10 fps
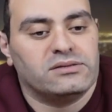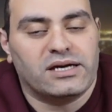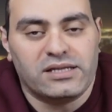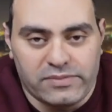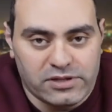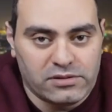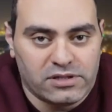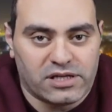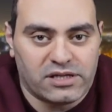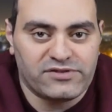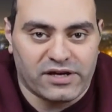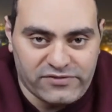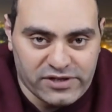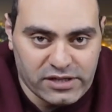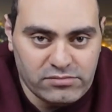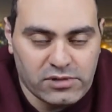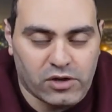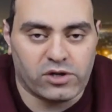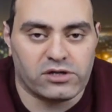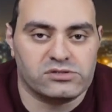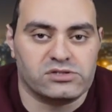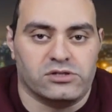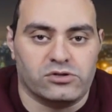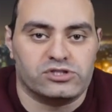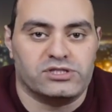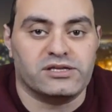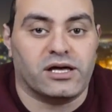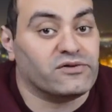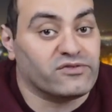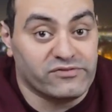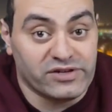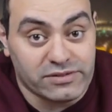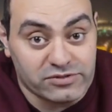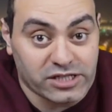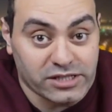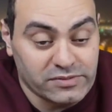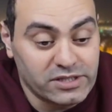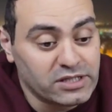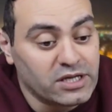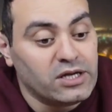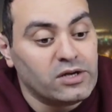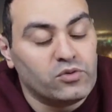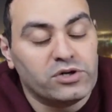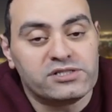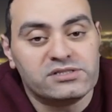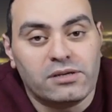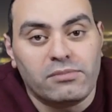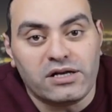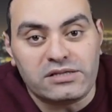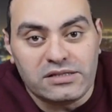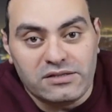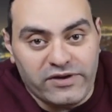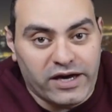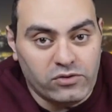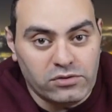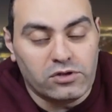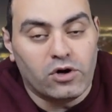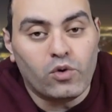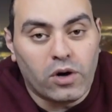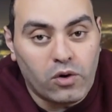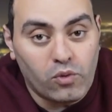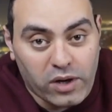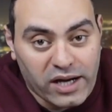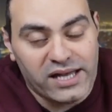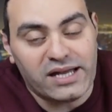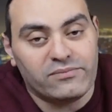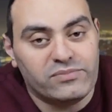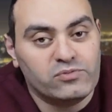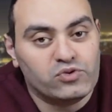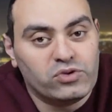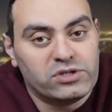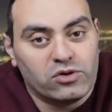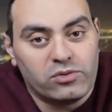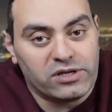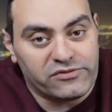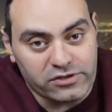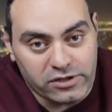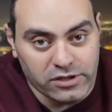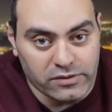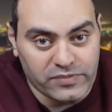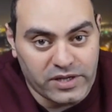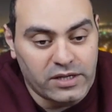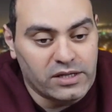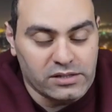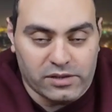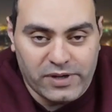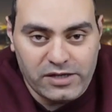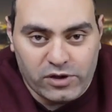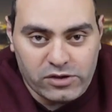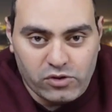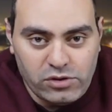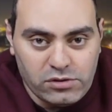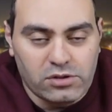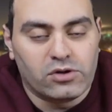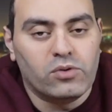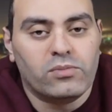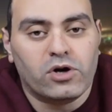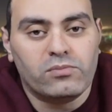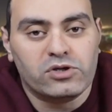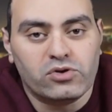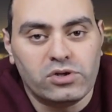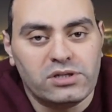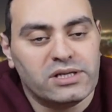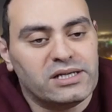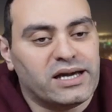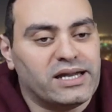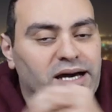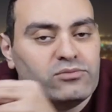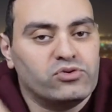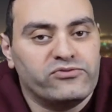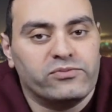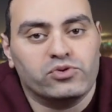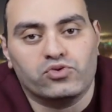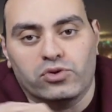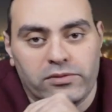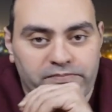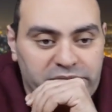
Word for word: تقريبا اتعرفت على الفرقه او كارلوس كيروش ده اتعرف على الفرقه بشكل كبير ونظم خط دفاعه اللي هو هو هيلعب بيه بطوله الامم الافريقيه الاربعه اللي ورا دول هم هم دول اللي هيلعبوا في البطوله